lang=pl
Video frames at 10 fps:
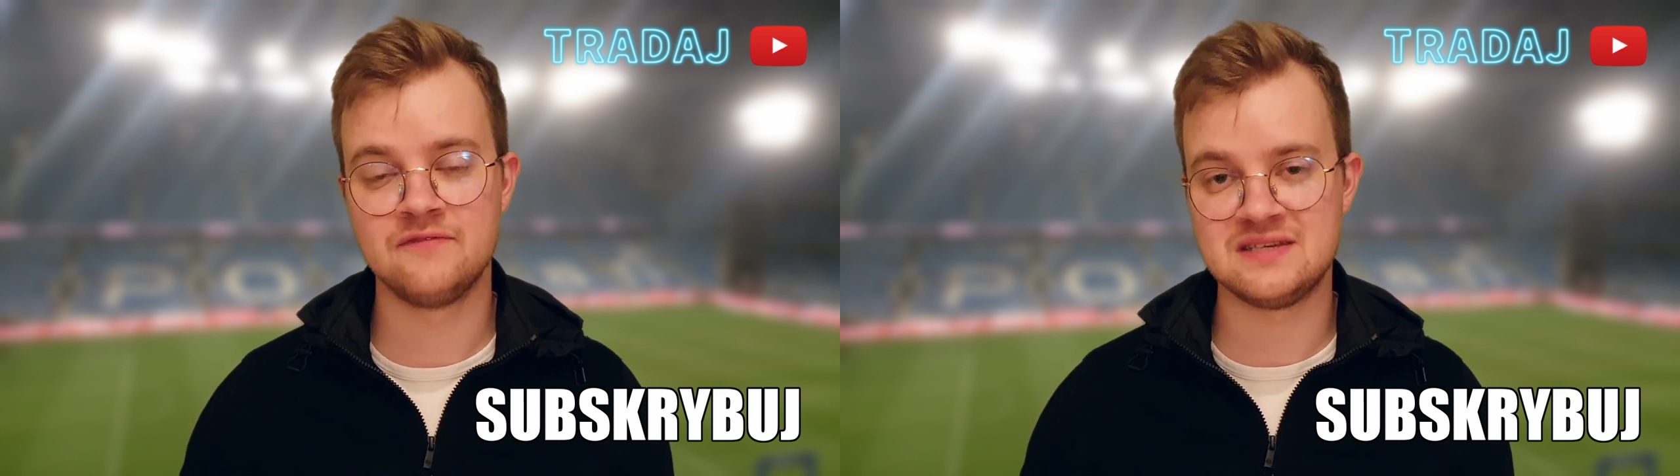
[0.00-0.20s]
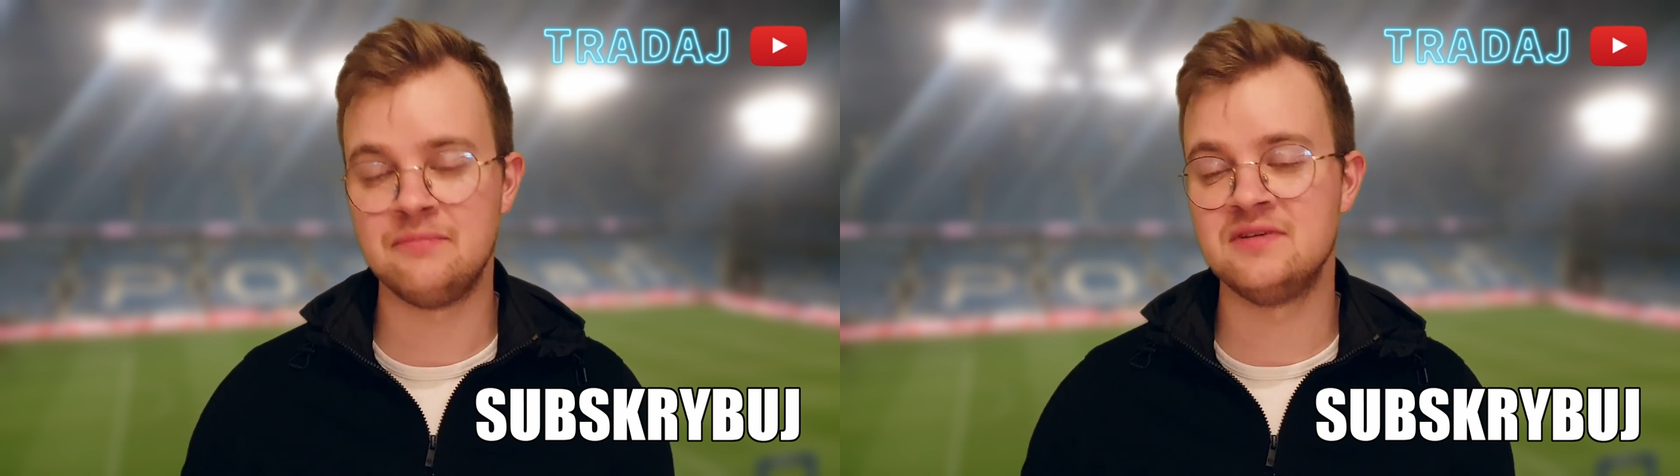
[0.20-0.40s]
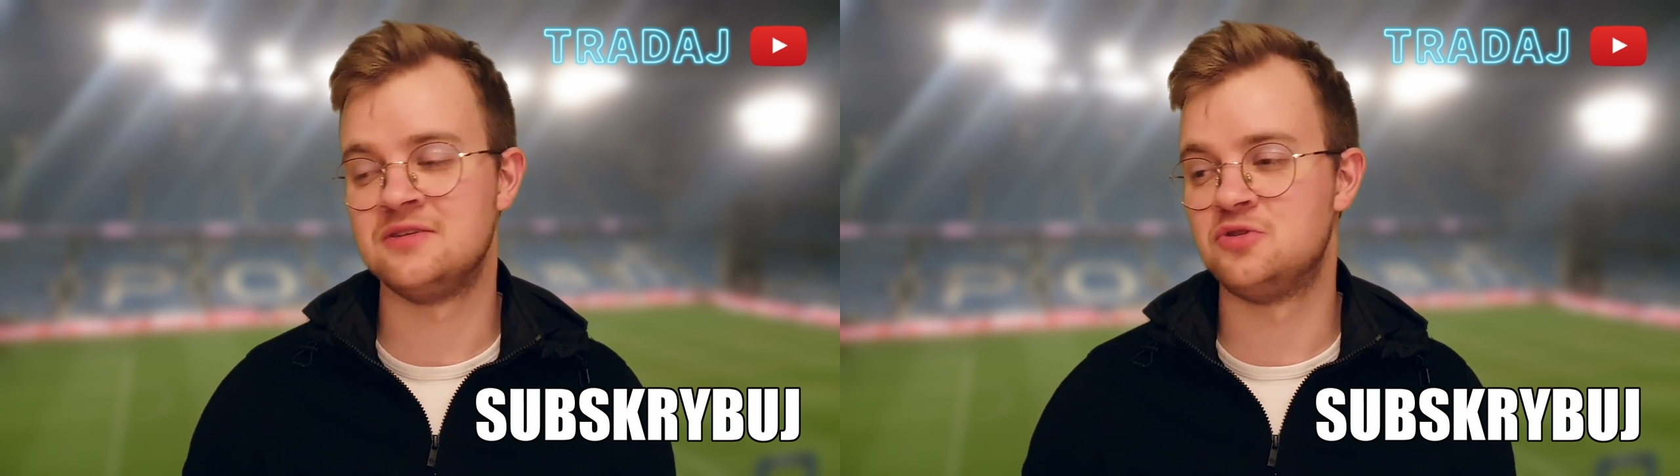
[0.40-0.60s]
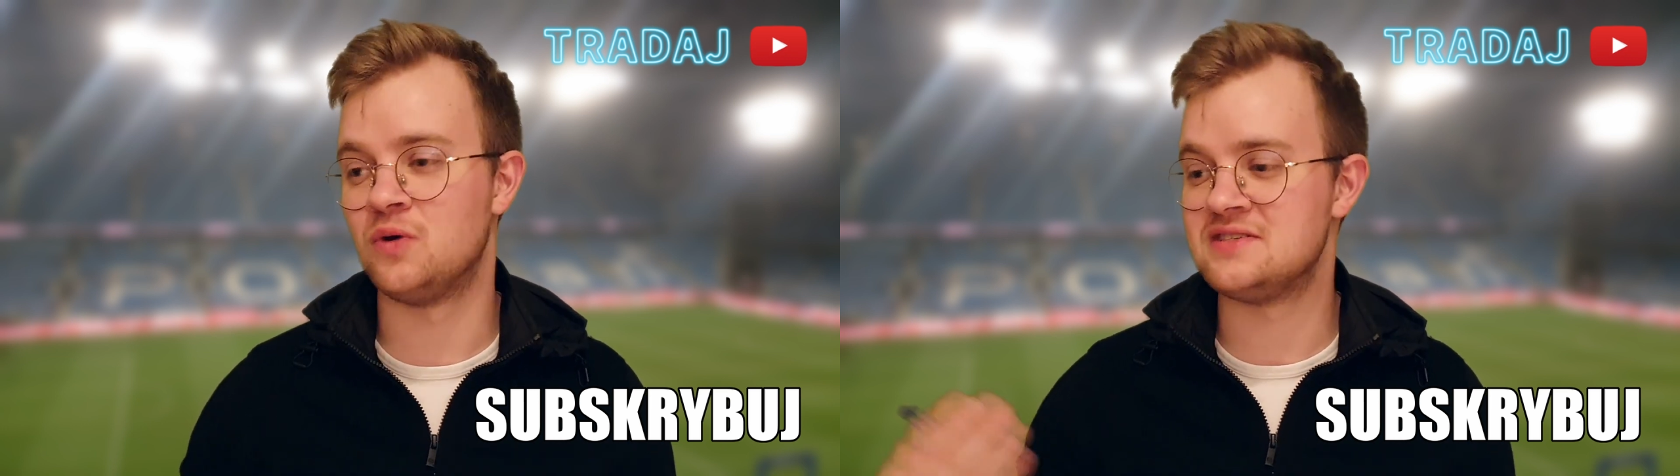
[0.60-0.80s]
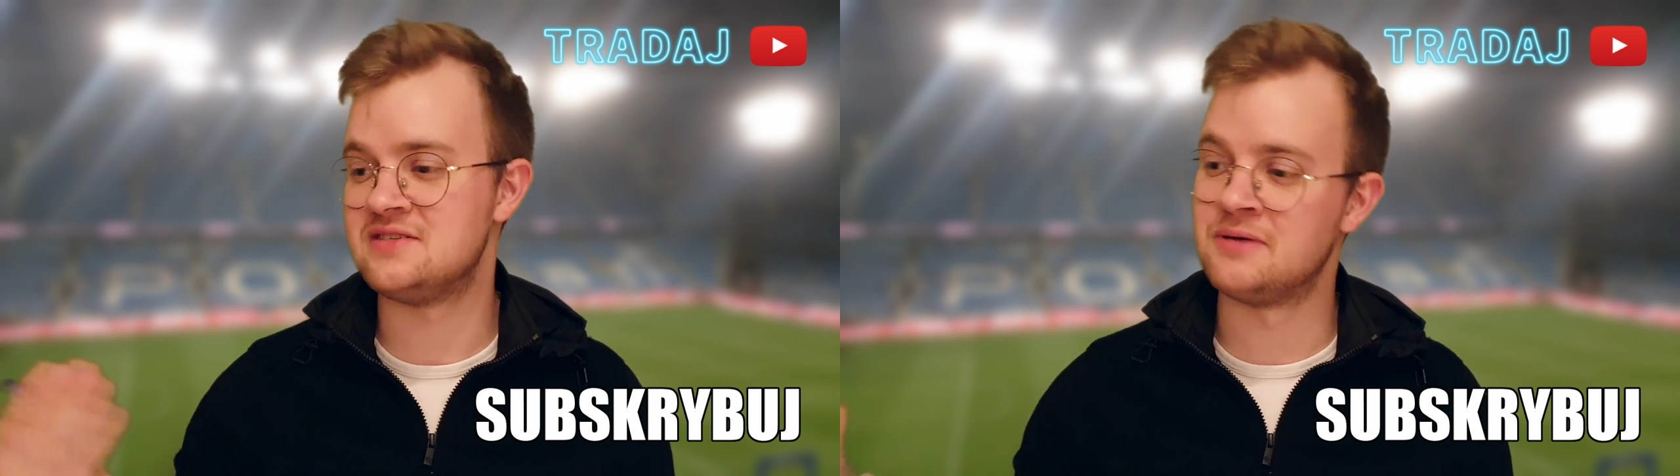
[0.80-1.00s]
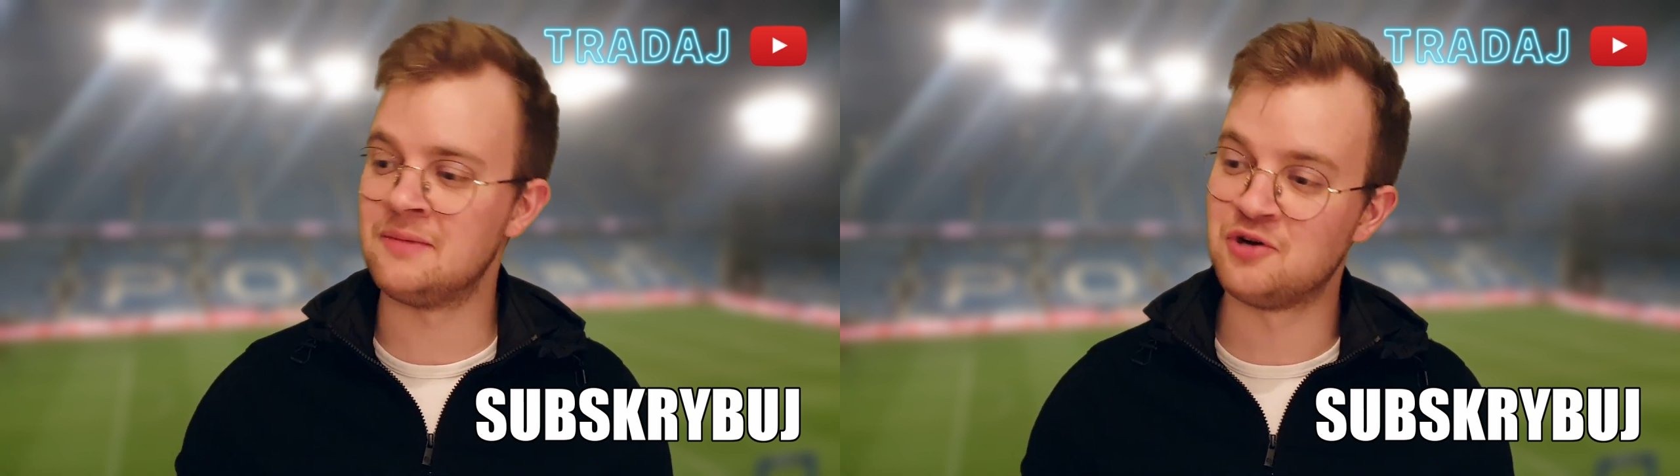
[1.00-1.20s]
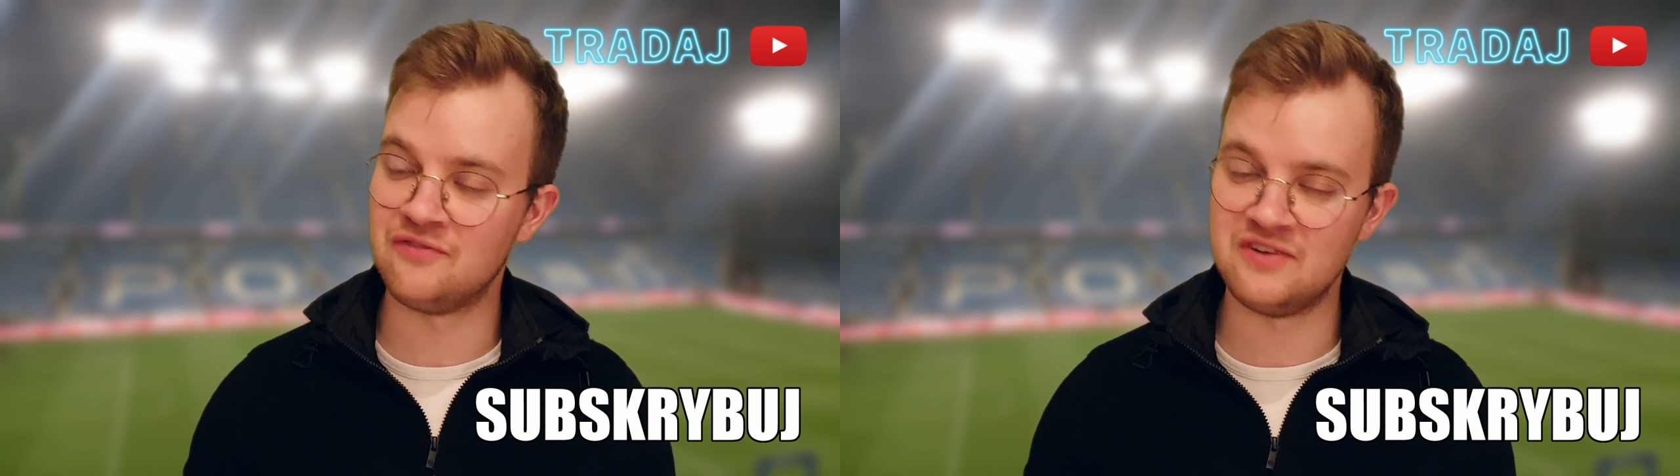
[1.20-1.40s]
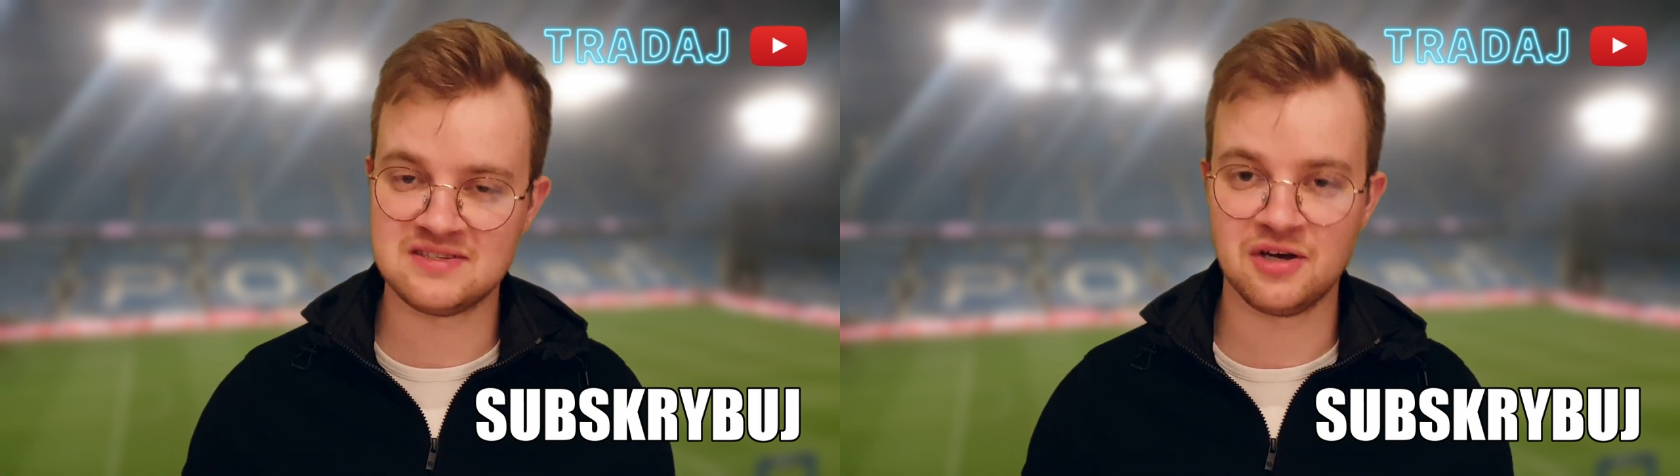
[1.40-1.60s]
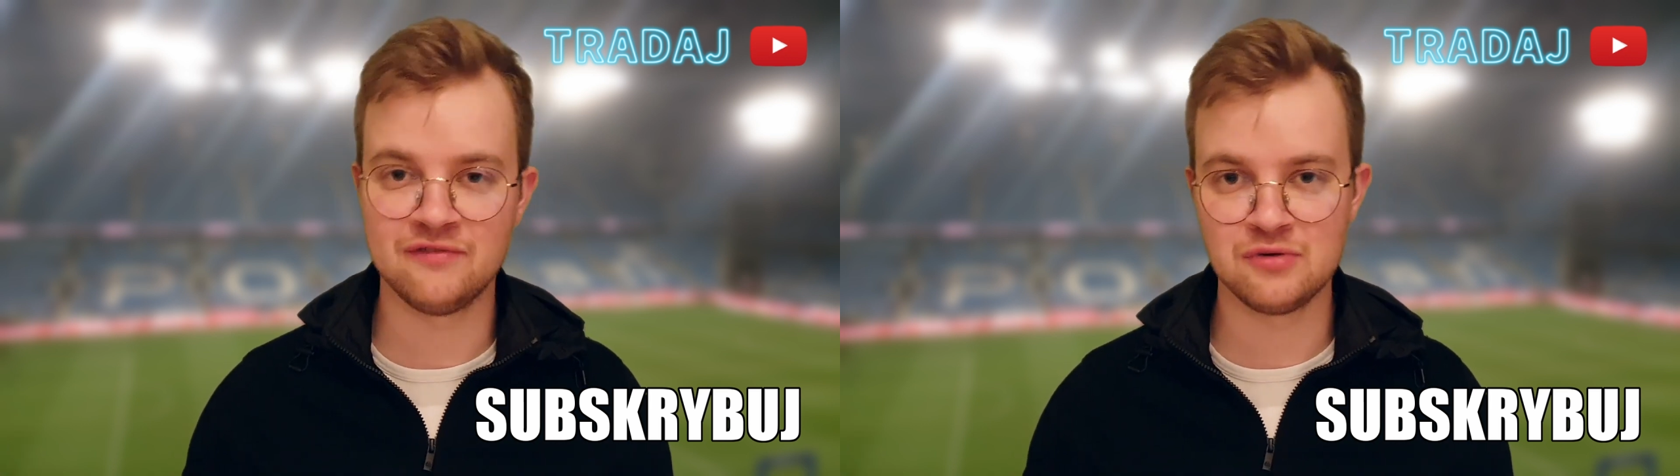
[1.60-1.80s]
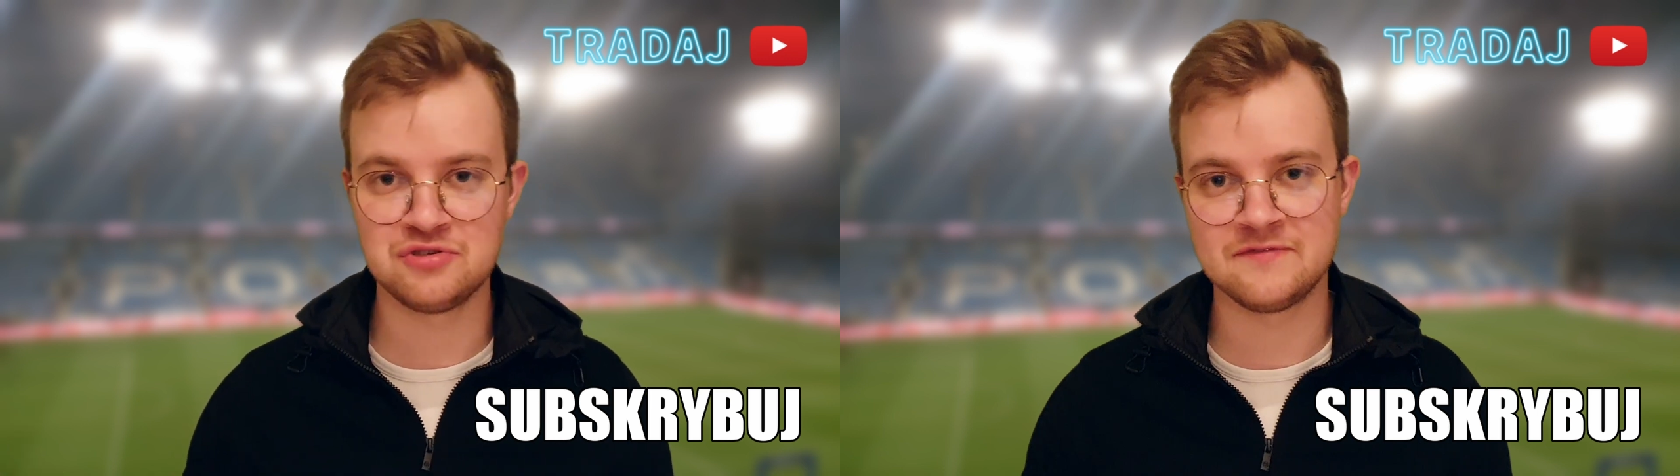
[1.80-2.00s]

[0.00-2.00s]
W samej sytuacji bramkowej zachował się